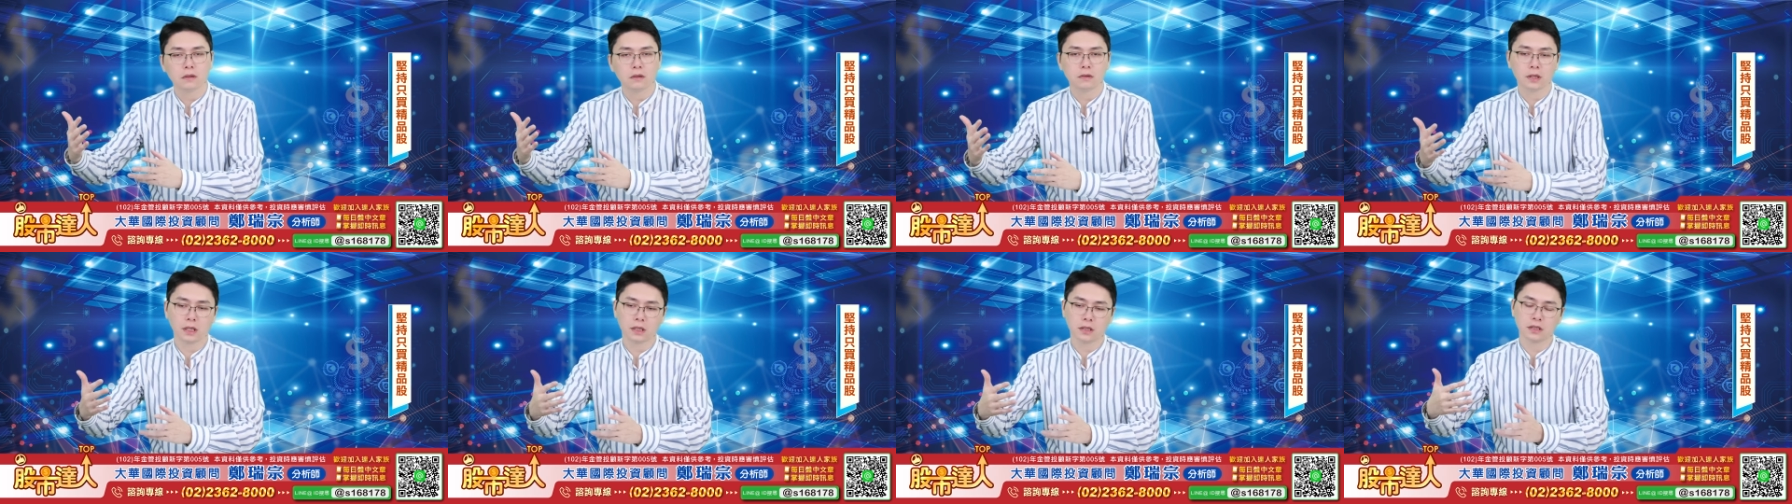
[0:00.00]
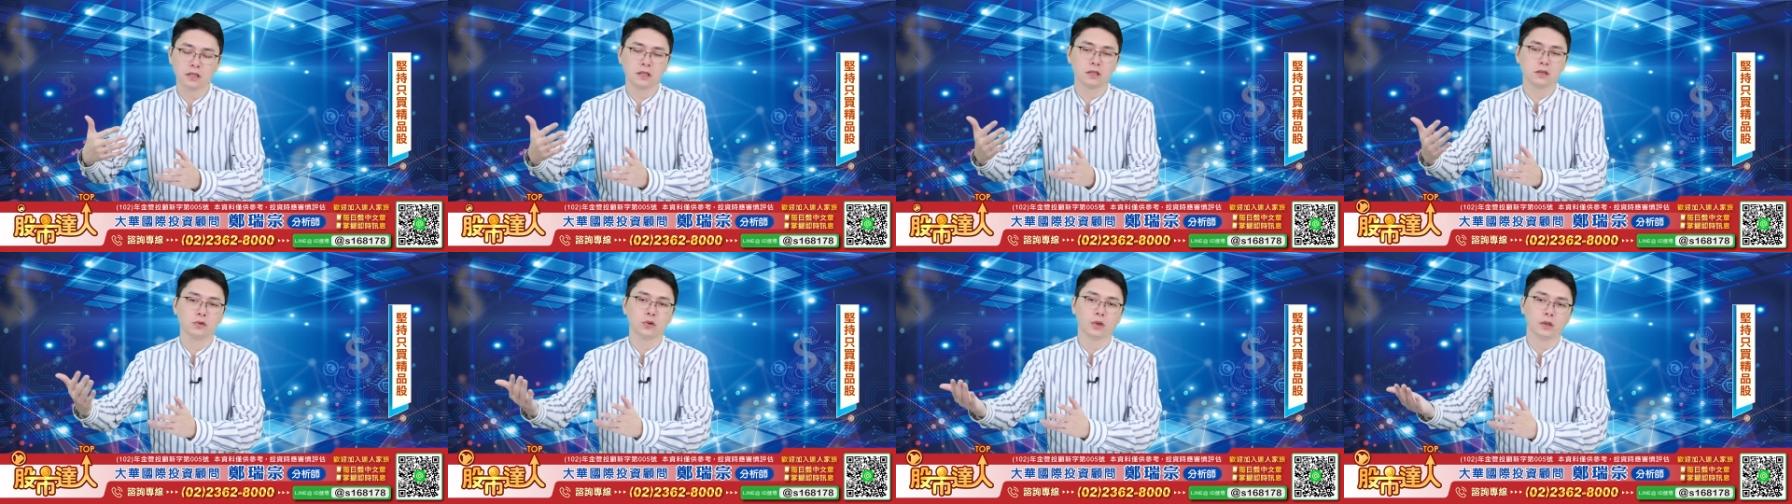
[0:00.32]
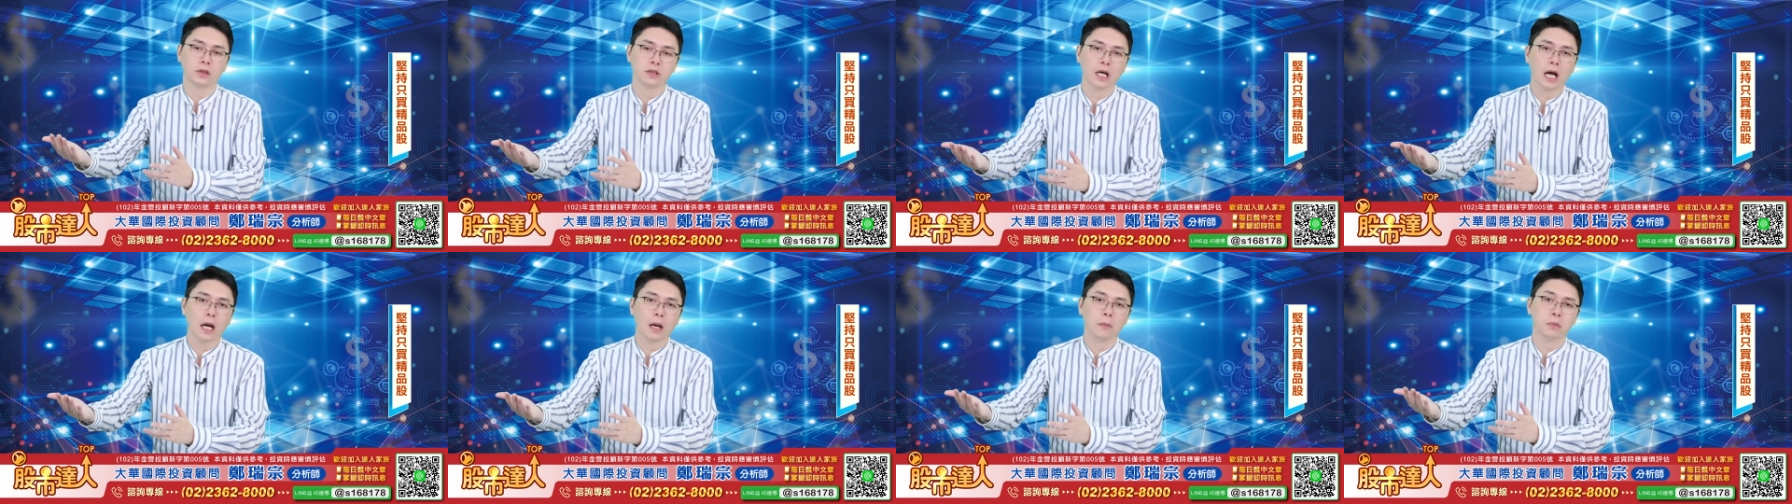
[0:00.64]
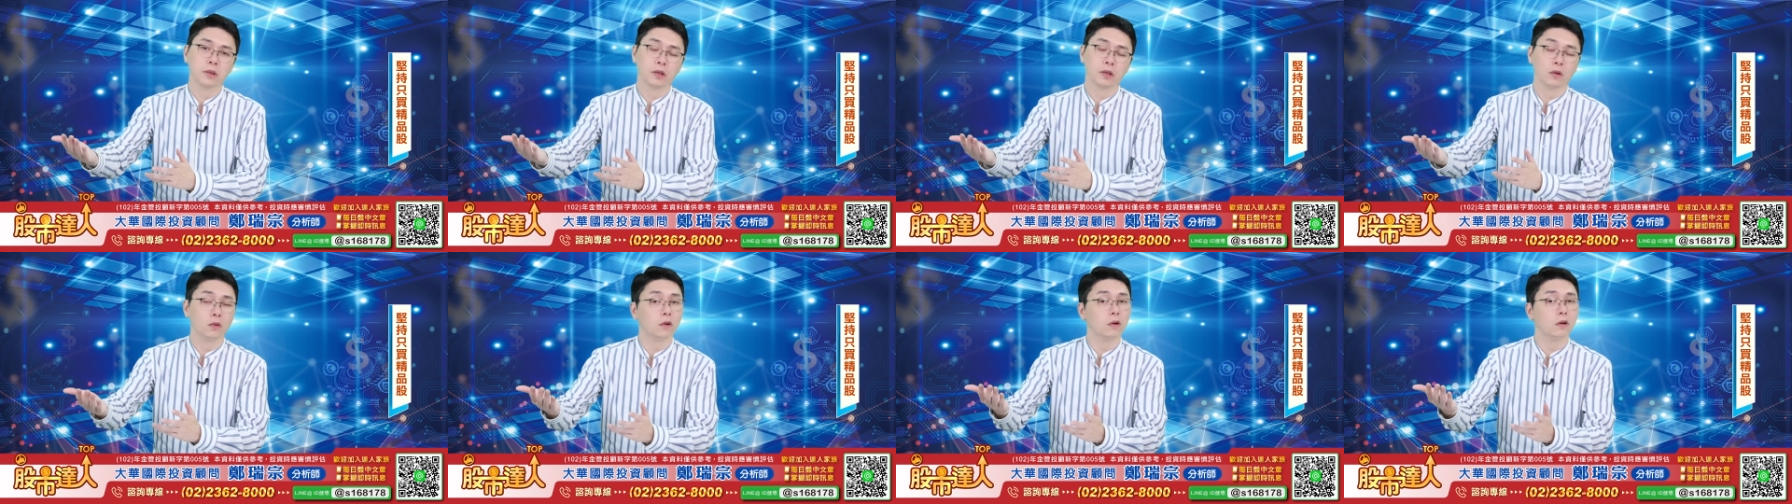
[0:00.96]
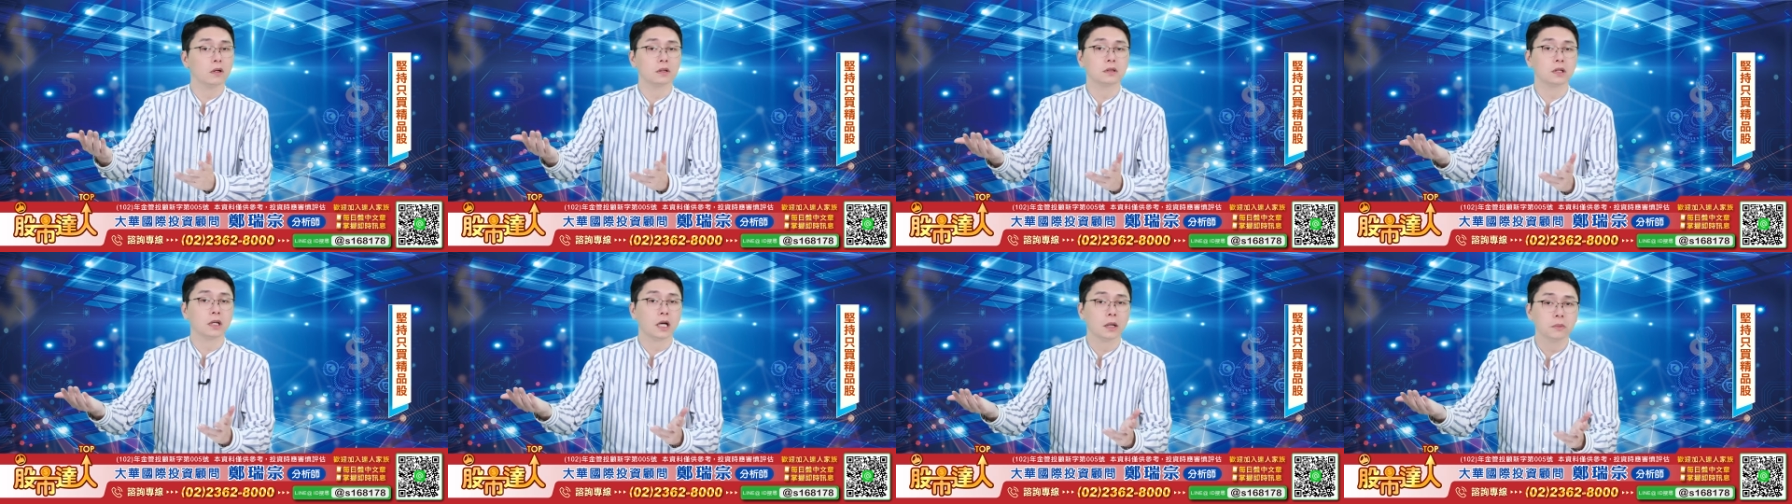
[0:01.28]
那日元大贬
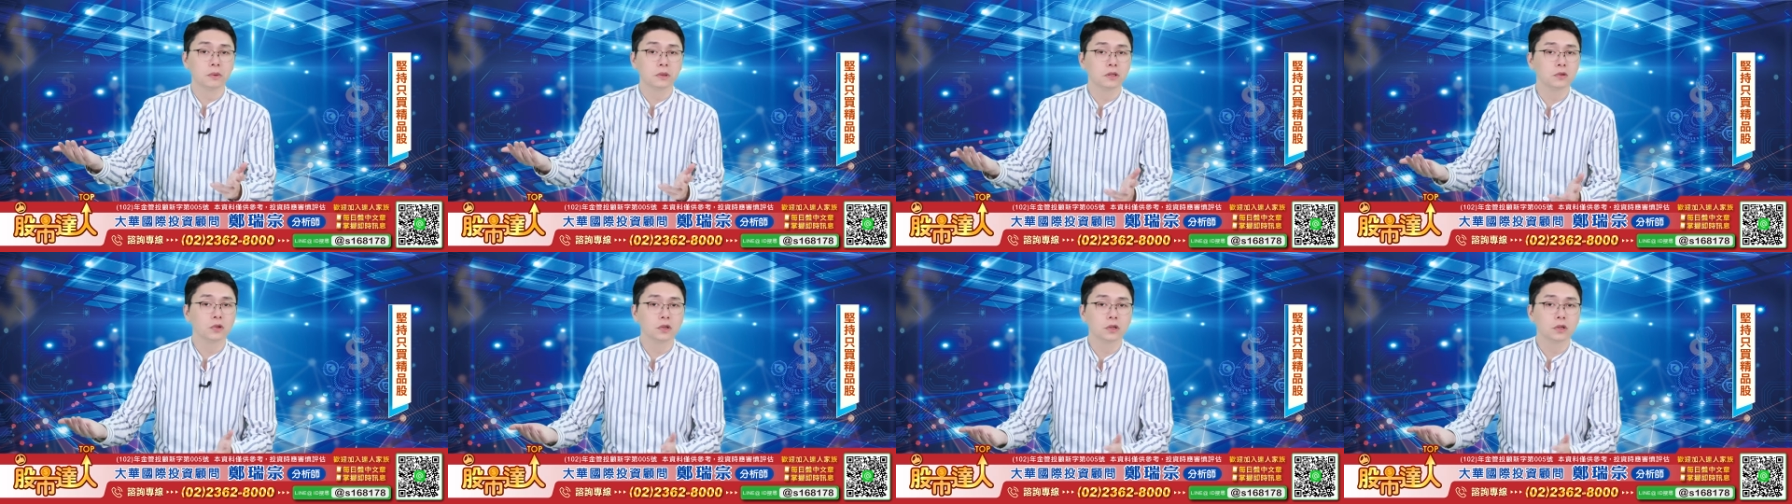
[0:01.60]
哦，台币